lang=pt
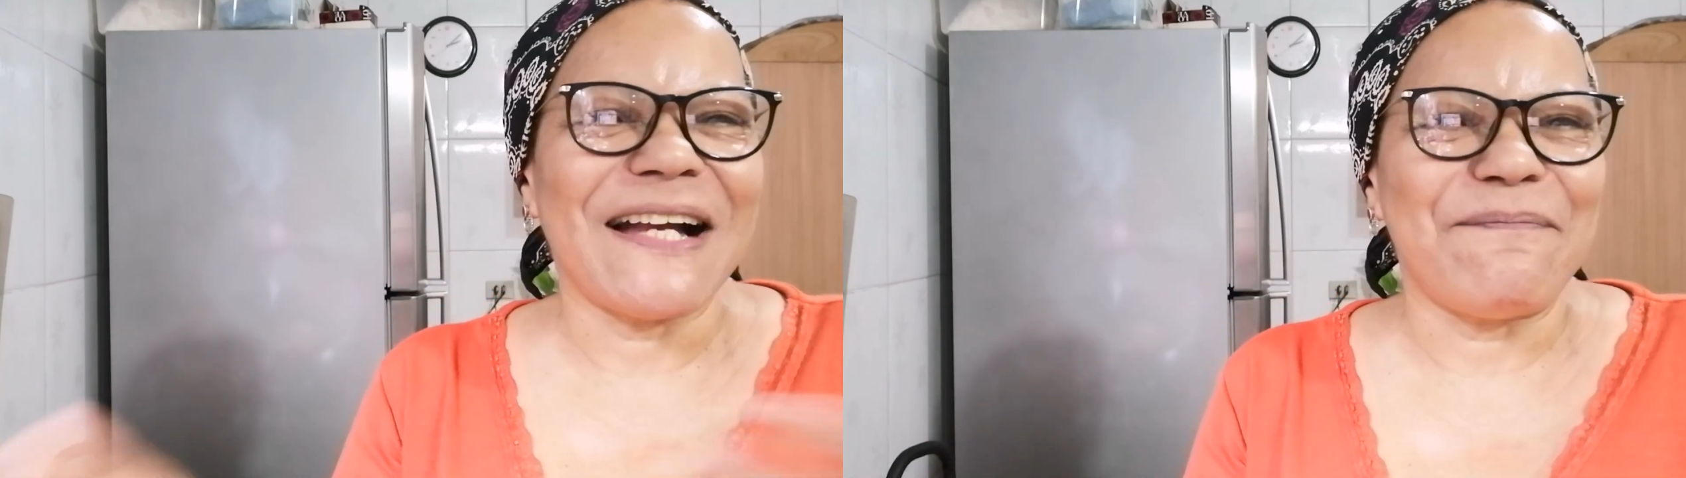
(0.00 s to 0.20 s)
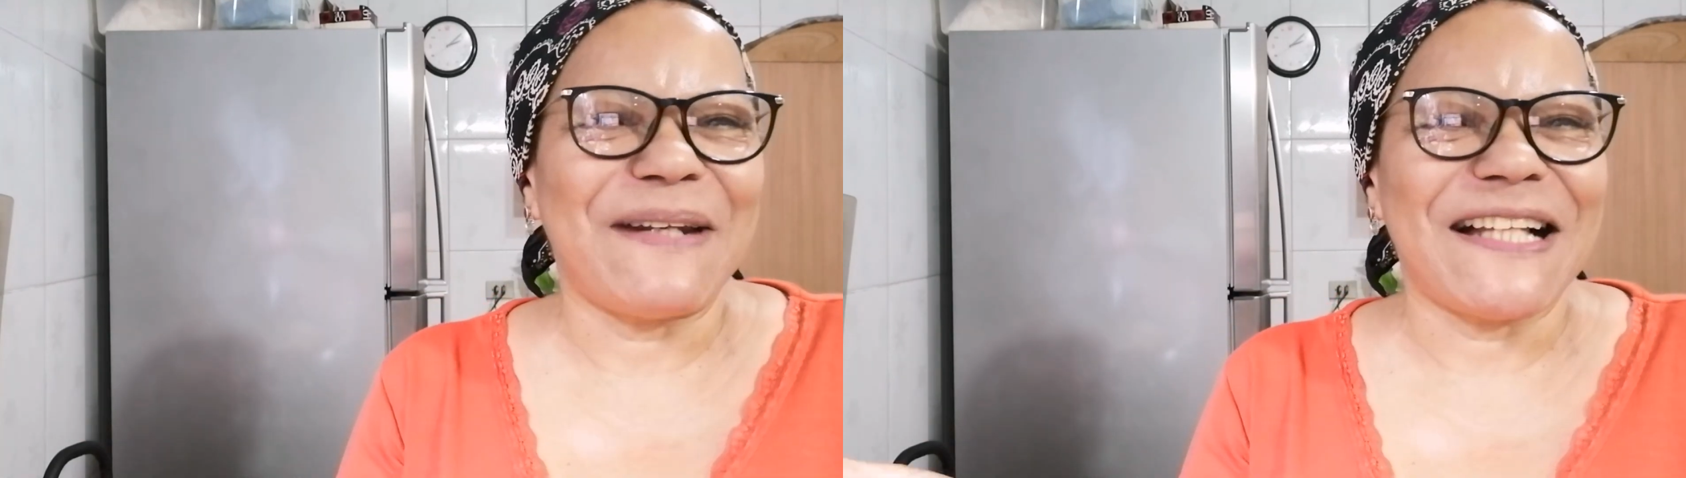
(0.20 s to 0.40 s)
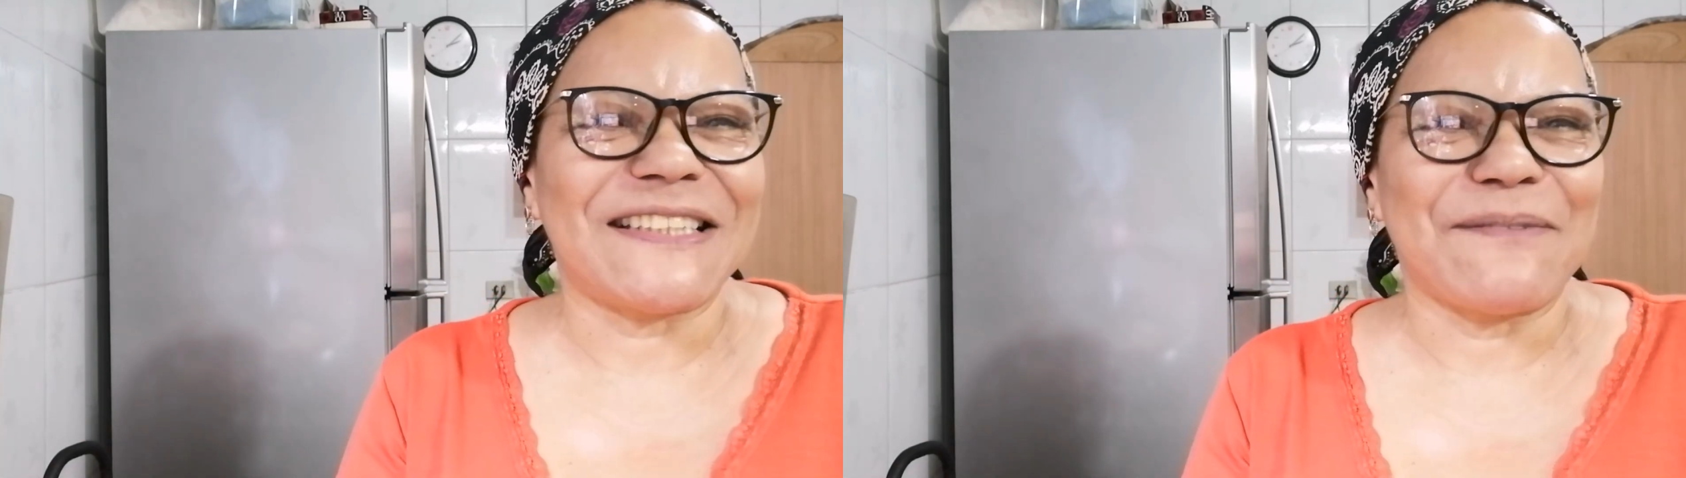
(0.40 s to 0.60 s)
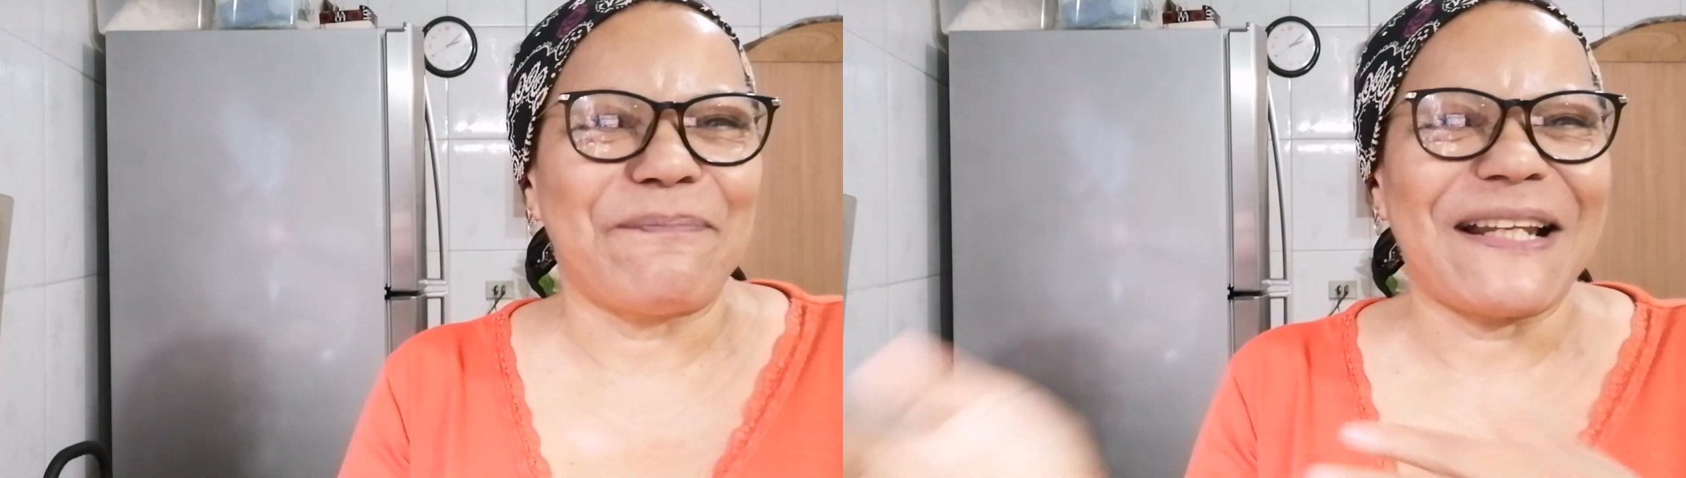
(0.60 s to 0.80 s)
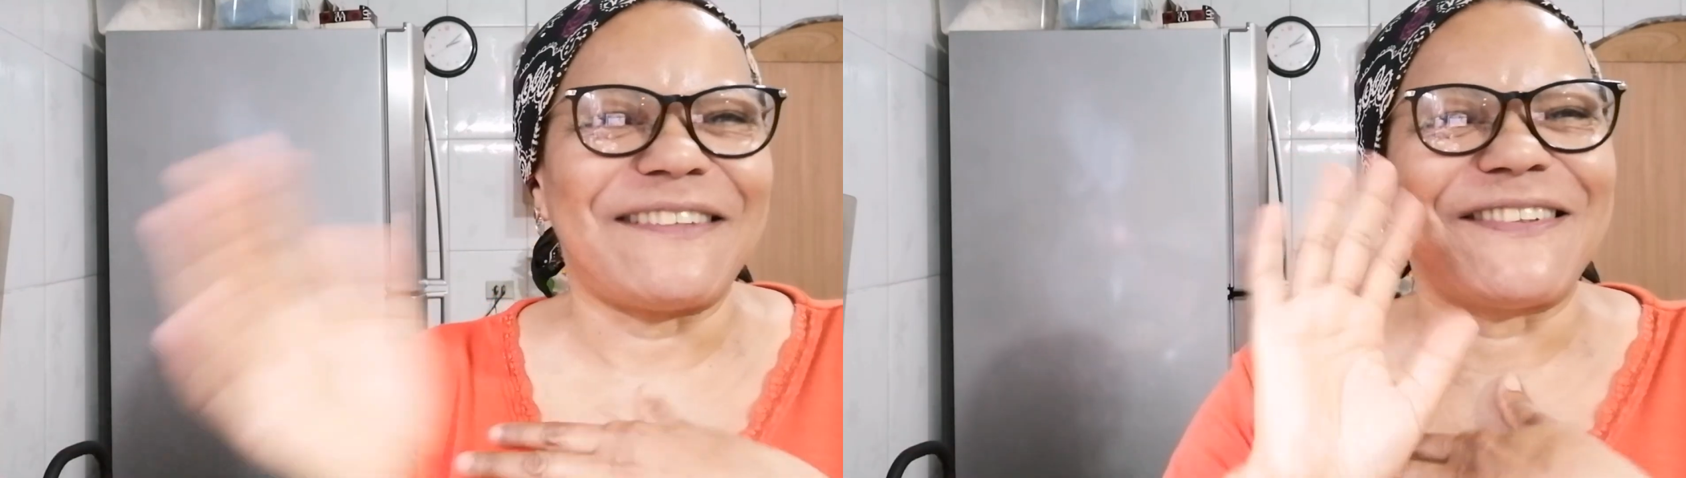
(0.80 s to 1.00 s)
e abraço
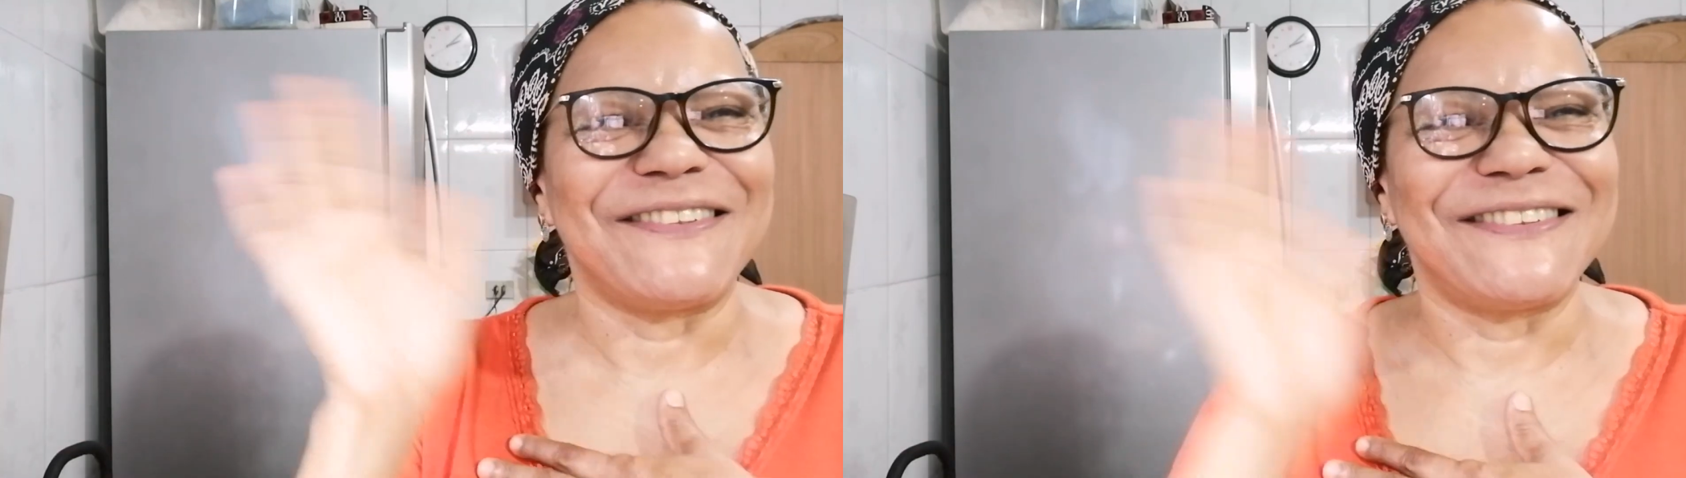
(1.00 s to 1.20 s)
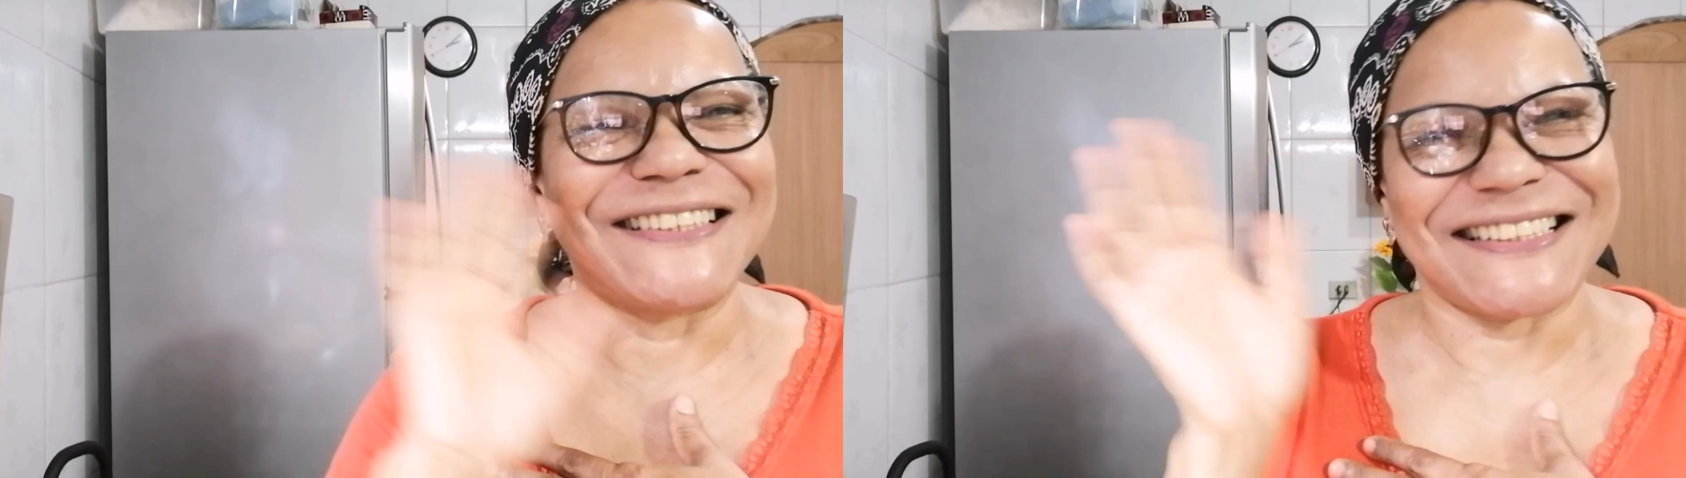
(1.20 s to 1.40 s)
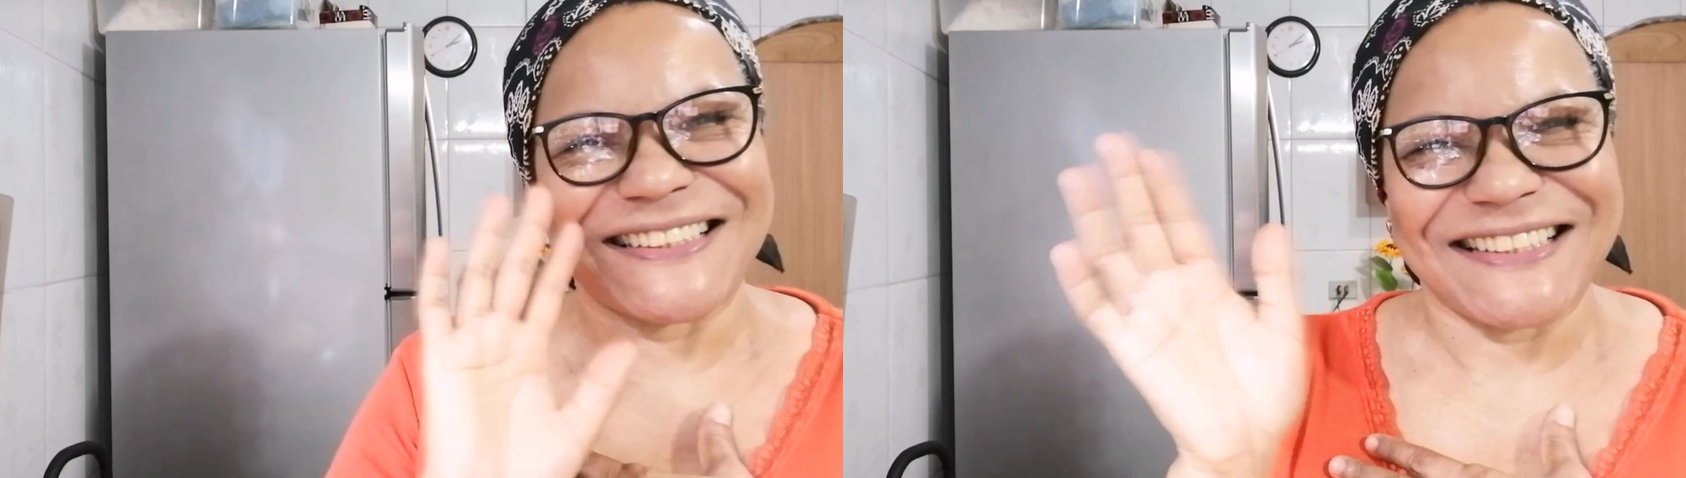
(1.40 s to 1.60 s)
para todos.